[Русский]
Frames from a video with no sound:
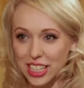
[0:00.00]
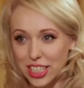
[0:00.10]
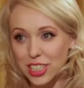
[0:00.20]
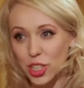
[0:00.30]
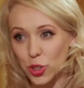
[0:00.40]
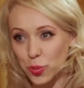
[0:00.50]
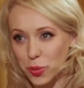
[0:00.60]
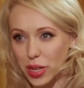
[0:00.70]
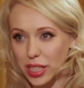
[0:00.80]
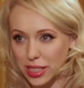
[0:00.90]
Есть
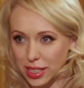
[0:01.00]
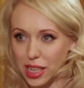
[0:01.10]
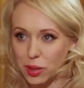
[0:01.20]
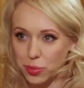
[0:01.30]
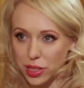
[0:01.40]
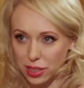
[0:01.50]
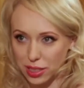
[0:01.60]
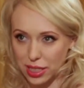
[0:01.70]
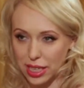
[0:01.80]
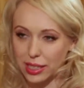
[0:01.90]
любимая книга о
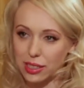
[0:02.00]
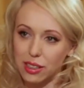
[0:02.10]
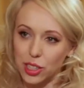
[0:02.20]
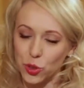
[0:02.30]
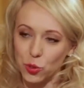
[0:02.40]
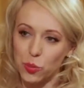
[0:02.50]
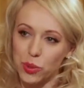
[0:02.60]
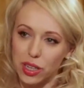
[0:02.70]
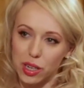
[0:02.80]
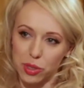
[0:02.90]
бизнесе или книга, которую бы
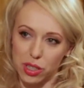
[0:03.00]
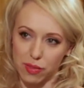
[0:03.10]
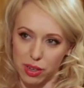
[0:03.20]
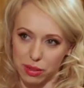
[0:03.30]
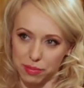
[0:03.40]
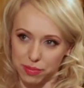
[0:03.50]
порекомендовали?